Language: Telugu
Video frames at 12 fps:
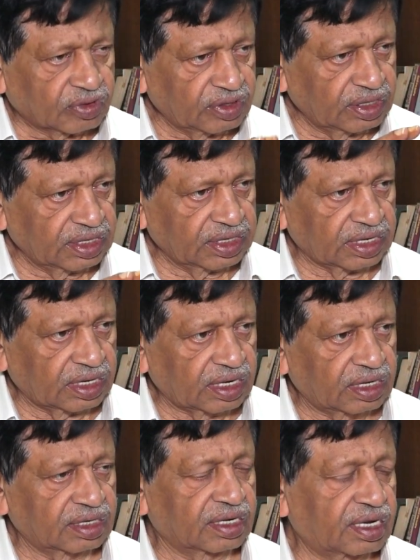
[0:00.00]
కొన్ని
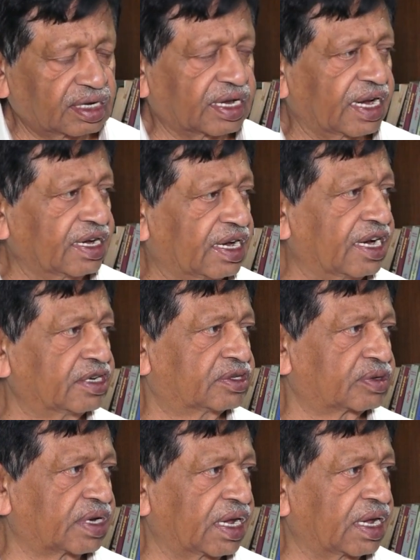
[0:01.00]

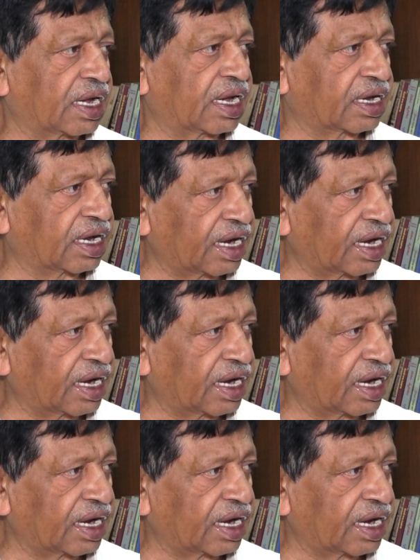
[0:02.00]
గైడ్లైన్స్ ఉన్నాయి ఆ